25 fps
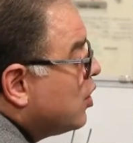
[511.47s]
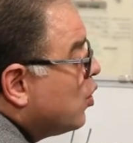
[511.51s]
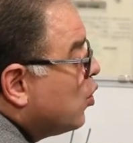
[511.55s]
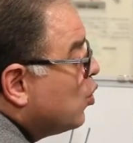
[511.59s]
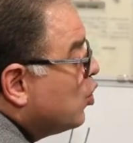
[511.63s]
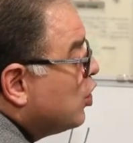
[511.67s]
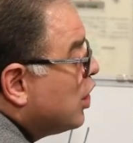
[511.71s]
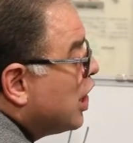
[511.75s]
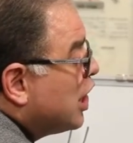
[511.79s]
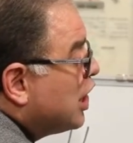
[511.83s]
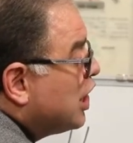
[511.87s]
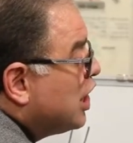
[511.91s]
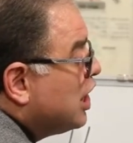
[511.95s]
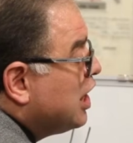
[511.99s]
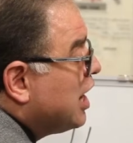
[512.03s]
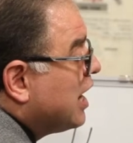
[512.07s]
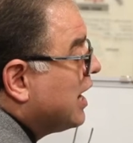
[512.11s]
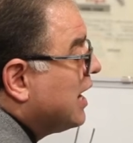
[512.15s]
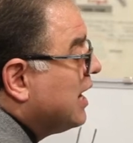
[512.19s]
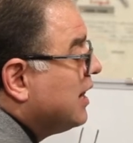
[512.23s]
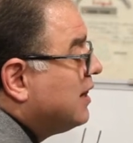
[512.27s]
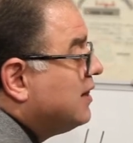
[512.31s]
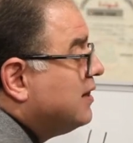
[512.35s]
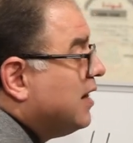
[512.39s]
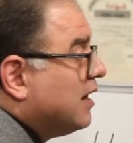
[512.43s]
قليله
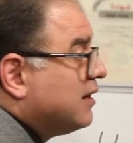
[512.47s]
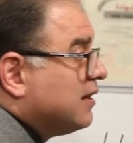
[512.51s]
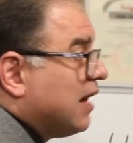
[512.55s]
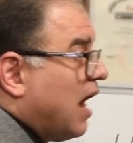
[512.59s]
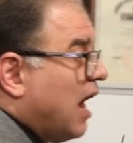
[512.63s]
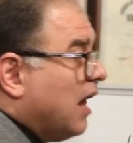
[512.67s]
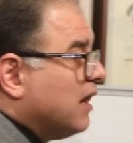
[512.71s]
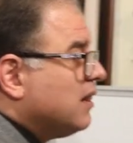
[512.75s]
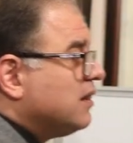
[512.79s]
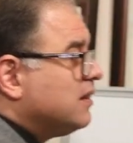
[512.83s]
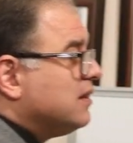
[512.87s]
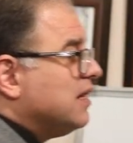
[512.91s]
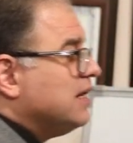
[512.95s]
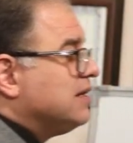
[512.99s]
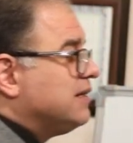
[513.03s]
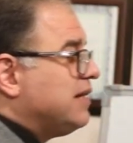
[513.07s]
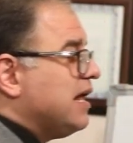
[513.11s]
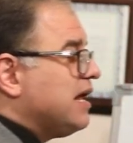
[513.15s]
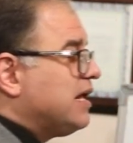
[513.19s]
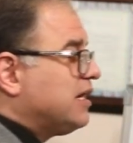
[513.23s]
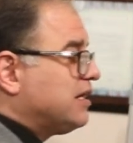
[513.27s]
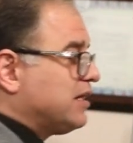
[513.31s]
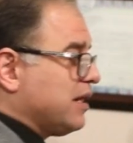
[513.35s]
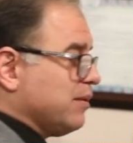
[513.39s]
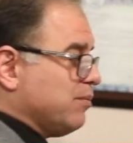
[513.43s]
جدا
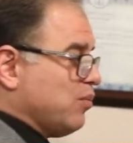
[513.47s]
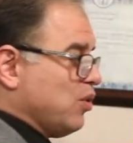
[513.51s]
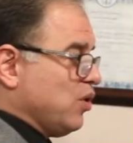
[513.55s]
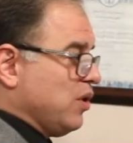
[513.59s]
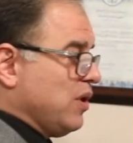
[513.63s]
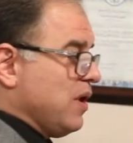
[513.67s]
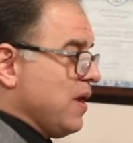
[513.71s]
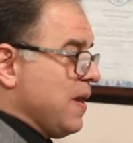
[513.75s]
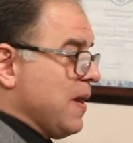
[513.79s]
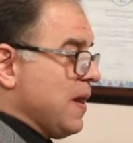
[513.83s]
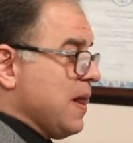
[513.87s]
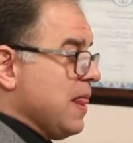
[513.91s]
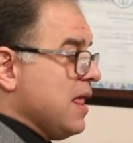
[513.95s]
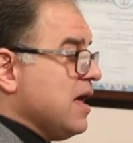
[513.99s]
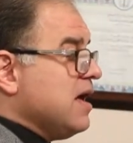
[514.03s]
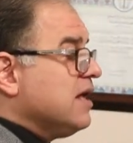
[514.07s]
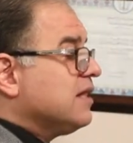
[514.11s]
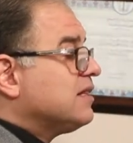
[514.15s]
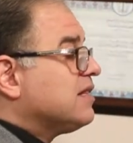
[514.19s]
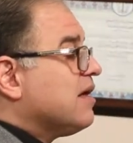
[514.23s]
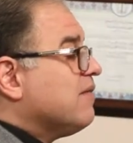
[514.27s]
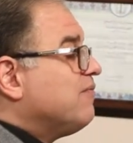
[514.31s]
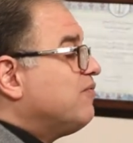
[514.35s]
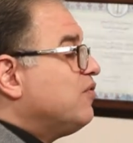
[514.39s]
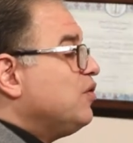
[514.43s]
انديتكتبل
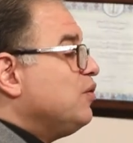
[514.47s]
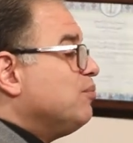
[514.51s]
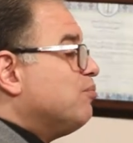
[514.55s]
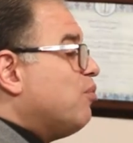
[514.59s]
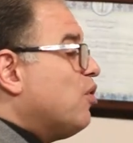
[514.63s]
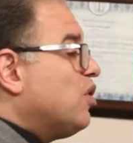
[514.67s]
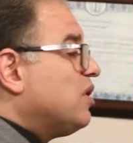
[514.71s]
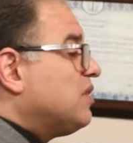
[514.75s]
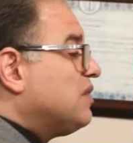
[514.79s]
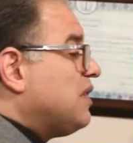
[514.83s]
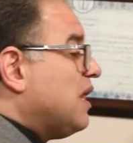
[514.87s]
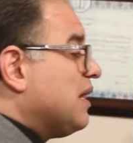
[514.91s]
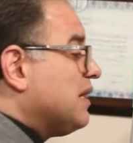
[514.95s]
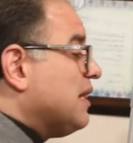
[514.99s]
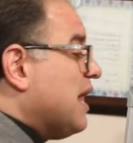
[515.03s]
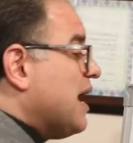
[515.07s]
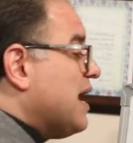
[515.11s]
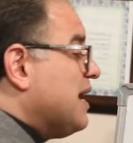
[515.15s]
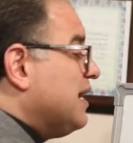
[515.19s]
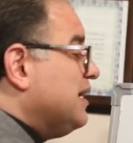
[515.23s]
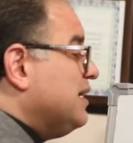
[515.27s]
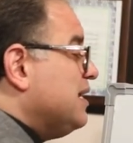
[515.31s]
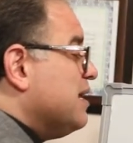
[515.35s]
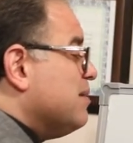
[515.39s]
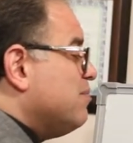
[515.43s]
طب في البوردر
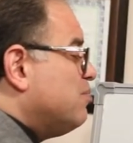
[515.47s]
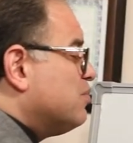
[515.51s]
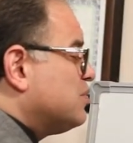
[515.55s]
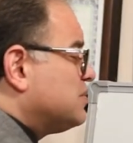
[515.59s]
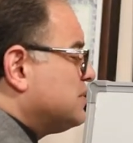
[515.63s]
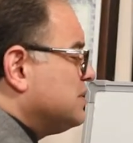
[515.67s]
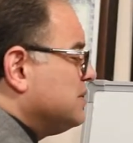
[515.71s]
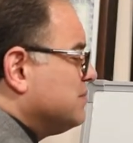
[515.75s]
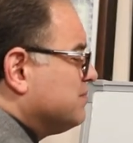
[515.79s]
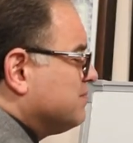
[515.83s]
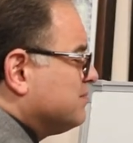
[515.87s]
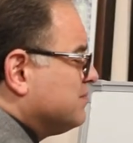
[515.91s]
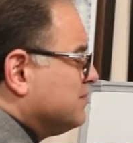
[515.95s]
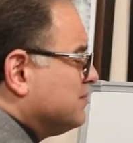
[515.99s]
لاين ليبرسي